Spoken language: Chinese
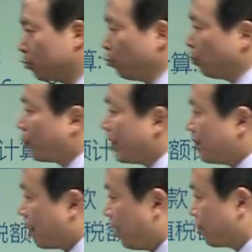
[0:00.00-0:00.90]
注册
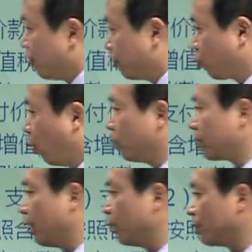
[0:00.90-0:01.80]
师考的时候，通
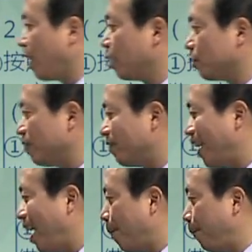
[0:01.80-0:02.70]
常用第二种方法，
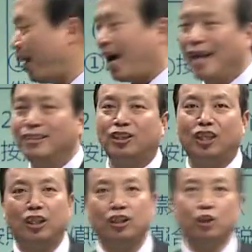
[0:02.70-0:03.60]
按不含
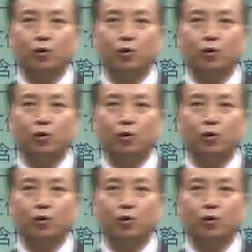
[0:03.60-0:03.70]
增值